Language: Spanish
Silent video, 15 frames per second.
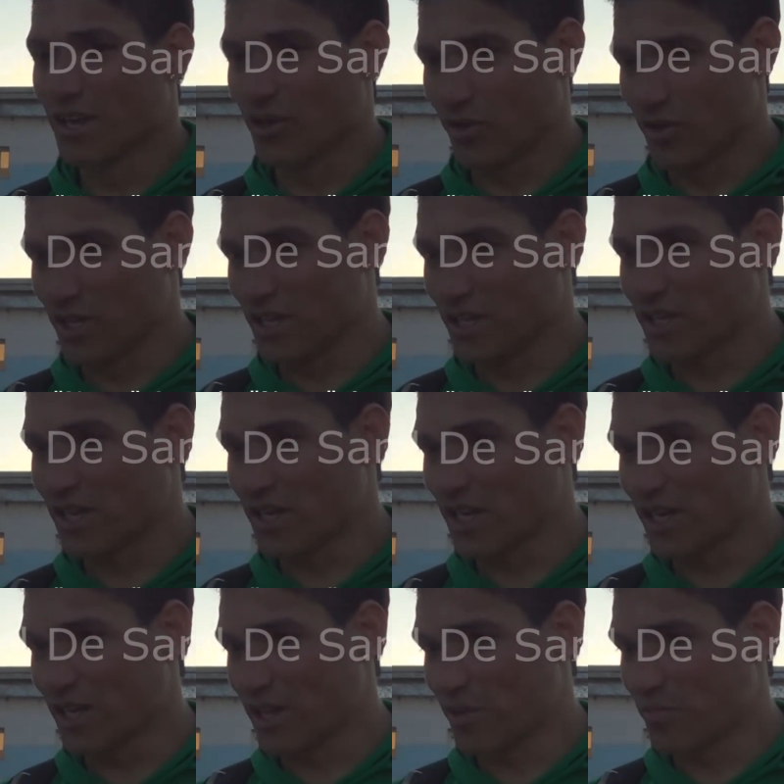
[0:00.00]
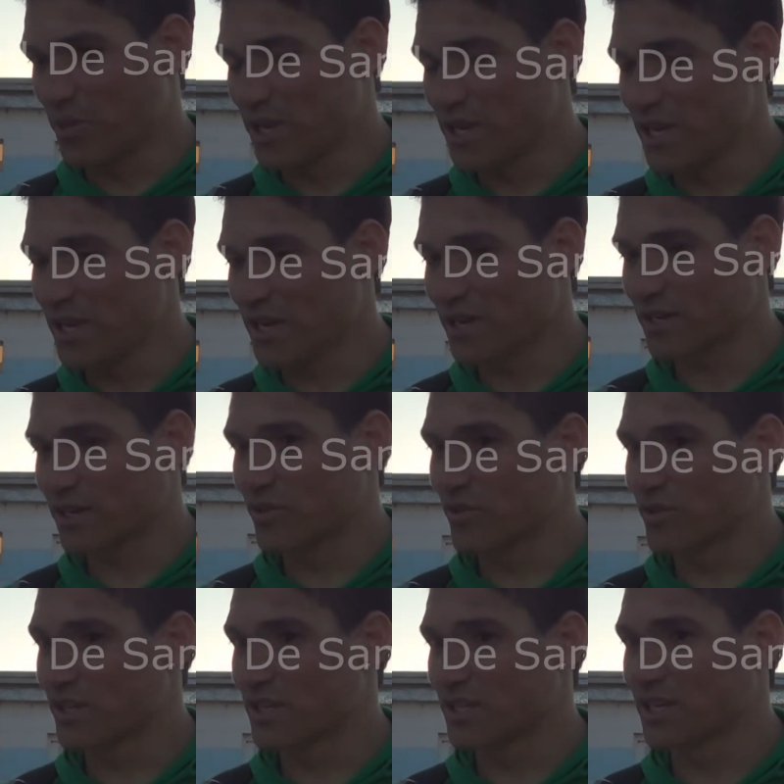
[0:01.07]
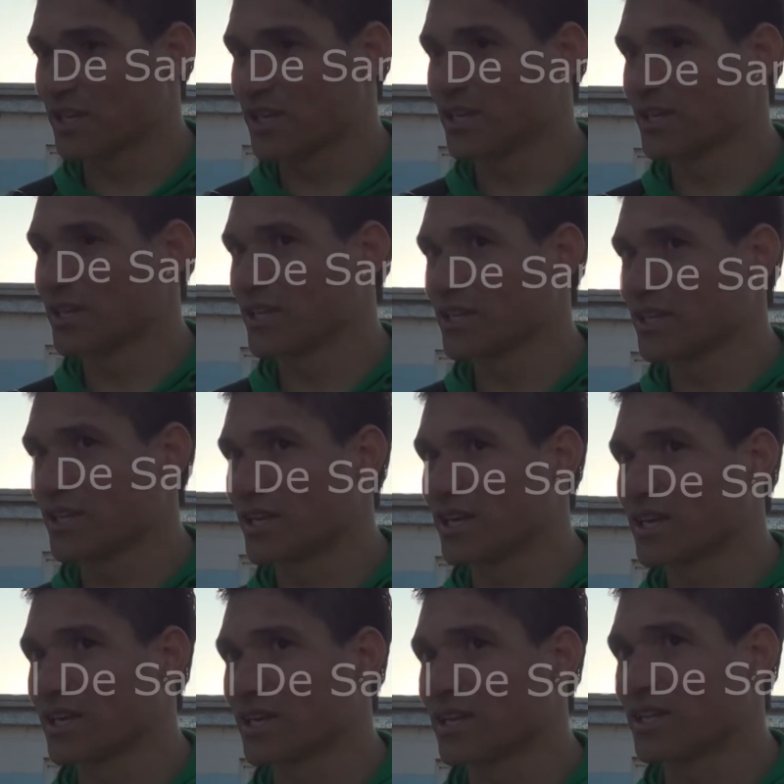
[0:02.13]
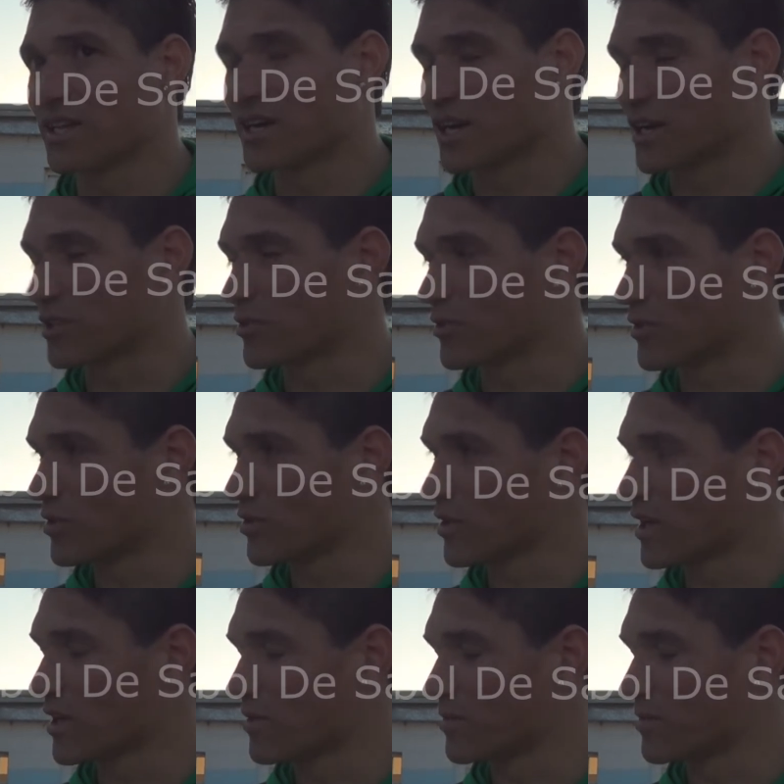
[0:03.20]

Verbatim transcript: que donde tenés que dar pelea, que donde te tenés que dejar todo ¿no?